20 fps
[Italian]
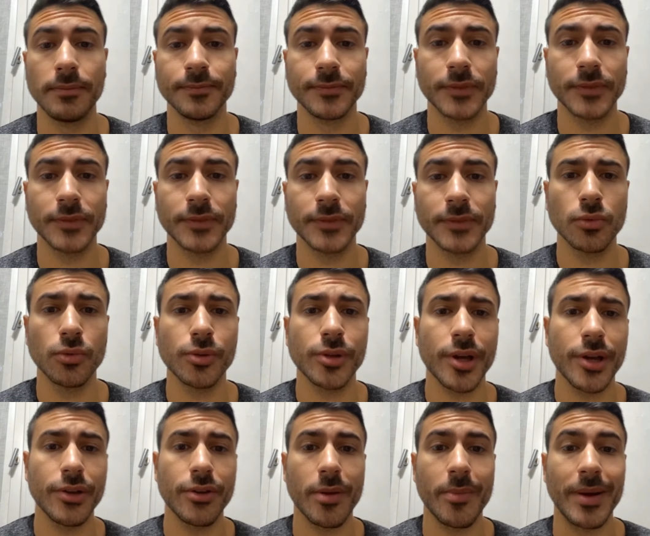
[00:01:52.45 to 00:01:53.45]
fate un
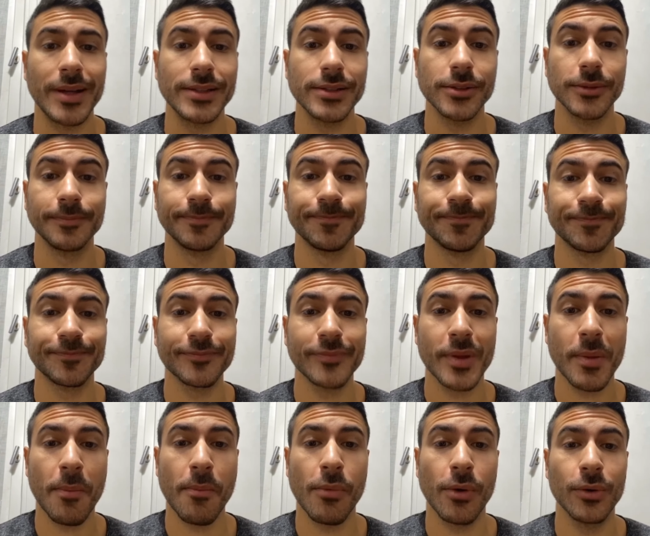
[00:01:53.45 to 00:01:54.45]
cucchiaino e mezzo.
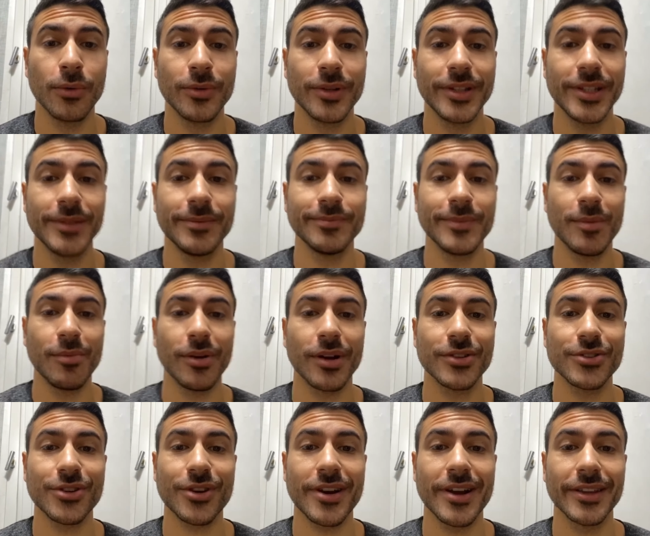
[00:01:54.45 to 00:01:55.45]
Buon lunedì e buona
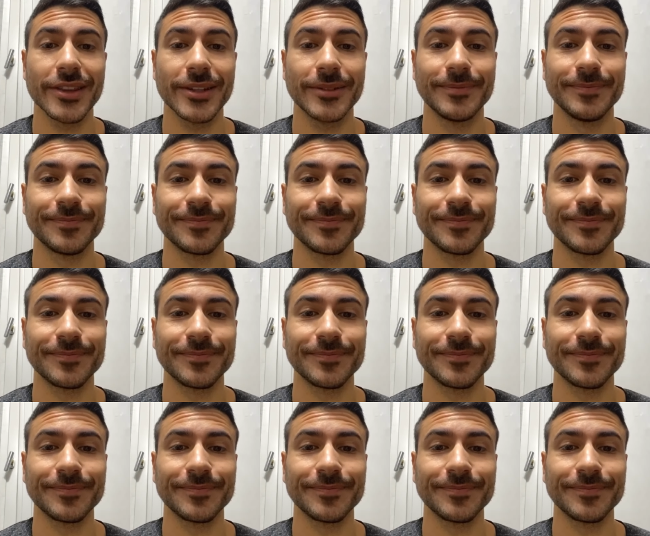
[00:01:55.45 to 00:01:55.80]
giornata.